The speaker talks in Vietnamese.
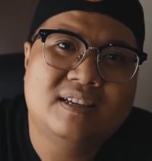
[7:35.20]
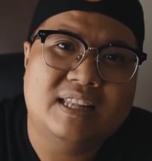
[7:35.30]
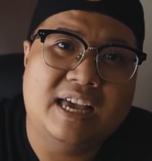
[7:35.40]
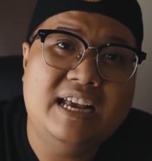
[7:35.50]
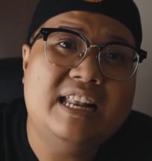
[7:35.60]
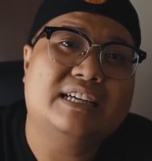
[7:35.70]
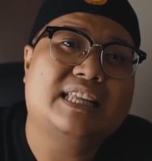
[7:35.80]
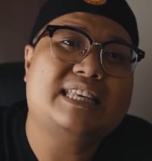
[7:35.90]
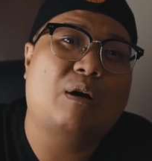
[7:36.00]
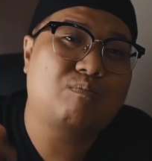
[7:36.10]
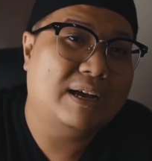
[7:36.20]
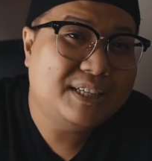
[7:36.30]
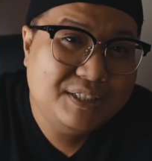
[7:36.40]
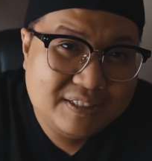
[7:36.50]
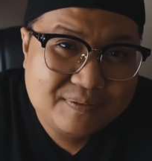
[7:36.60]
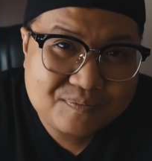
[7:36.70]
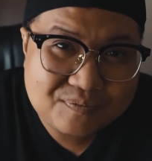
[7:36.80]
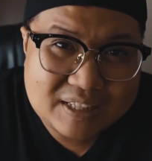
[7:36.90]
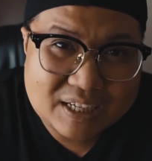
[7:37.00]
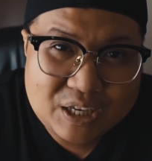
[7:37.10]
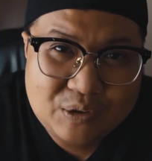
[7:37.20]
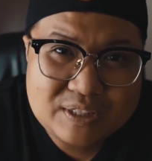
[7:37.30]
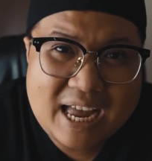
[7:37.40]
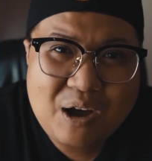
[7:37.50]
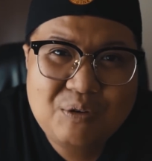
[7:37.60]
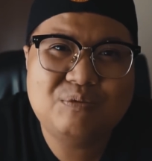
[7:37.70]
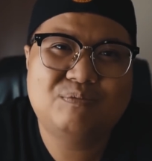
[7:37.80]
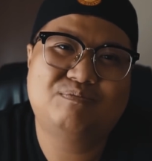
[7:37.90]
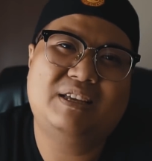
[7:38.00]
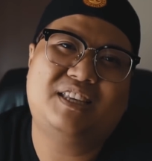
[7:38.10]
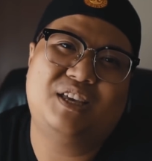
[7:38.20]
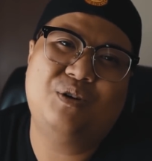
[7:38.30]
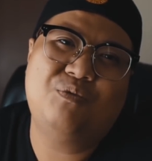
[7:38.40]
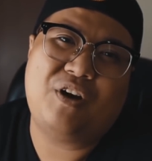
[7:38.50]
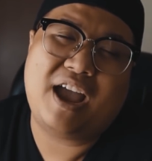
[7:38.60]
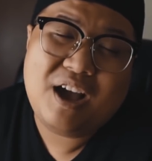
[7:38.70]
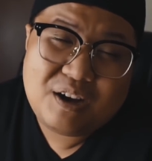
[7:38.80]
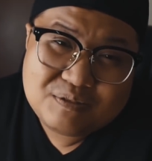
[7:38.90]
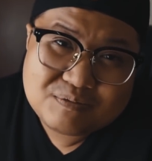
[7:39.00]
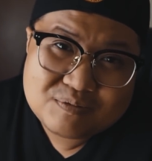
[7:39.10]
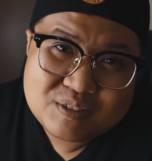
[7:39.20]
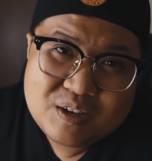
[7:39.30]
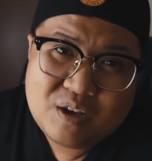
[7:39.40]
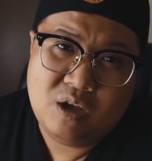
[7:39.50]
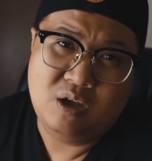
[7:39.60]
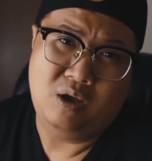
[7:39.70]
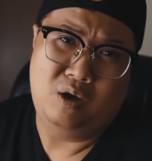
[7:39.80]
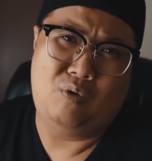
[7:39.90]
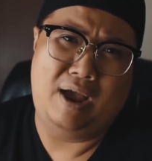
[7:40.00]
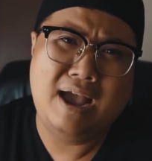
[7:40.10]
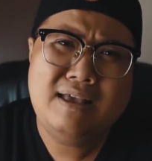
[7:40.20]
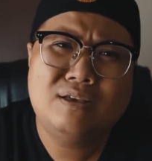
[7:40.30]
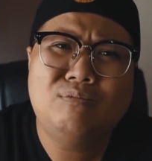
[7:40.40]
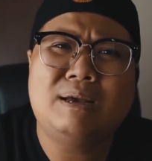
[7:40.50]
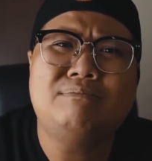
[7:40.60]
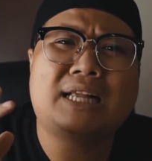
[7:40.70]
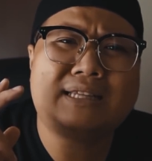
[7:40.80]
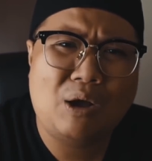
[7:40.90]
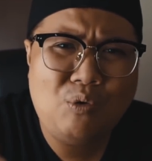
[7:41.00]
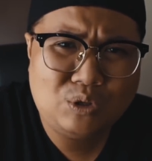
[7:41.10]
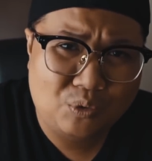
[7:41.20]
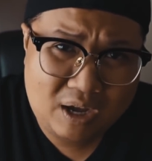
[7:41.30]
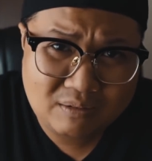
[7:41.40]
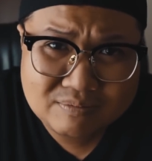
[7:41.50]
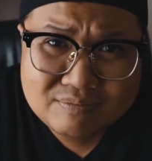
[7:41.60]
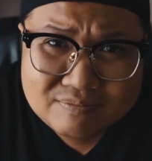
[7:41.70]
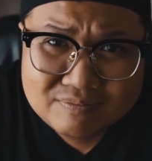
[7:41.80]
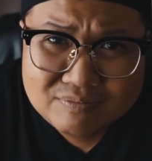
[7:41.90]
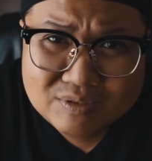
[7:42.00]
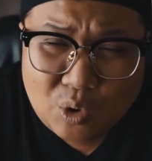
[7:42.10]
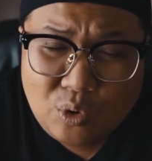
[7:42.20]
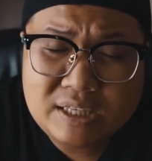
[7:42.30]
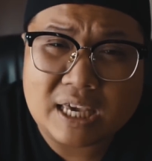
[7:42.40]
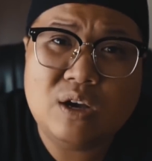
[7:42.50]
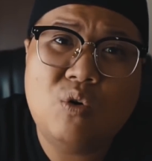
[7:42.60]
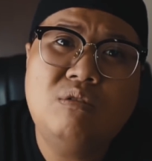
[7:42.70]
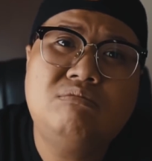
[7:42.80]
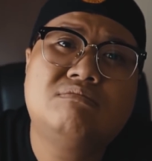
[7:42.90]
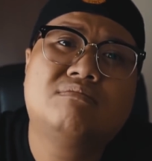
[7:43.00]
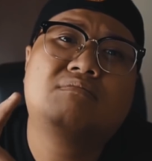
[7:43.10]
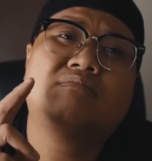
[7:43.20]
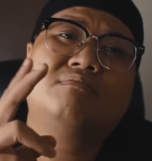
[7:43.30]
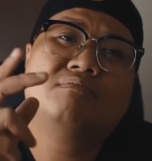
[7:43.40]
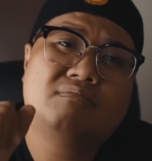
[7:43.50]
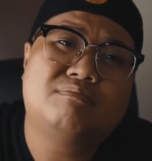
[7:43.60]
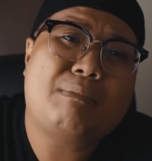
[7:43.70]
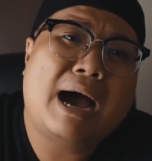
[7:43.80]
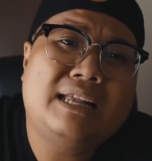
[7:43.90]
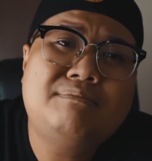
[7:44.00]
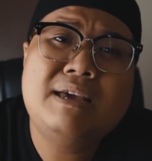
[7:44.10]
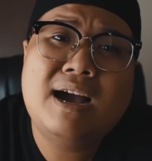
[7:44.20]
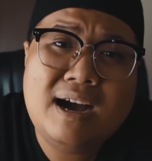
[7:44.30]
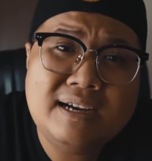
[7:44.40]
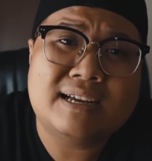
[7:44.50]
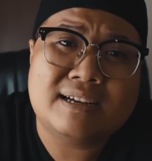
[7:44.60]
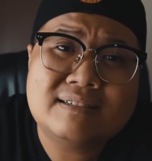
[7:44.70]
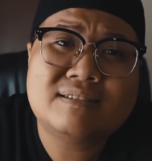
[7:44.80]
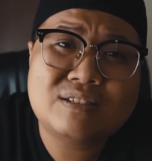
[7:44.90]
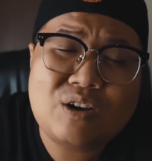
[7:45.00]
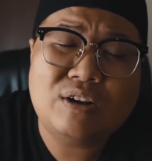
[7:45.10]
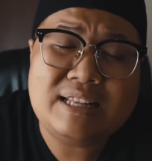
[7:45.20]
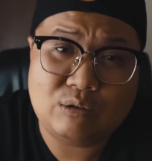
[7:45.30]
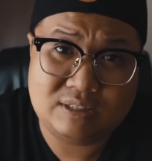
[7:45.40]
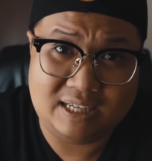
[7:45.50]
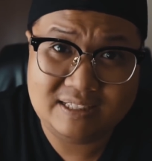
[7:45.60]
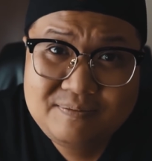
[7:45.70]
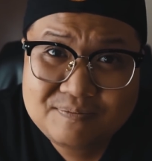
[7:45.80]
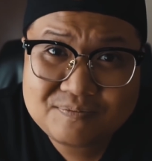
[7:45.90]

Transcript: để ý là người ta chọc bà trước ta kêu sao nói chị dung khỏe không khỏe thì dung dám thách đấu với tôi không tôi chị uống 3 lít bia hơi nè coi cái nào xỉn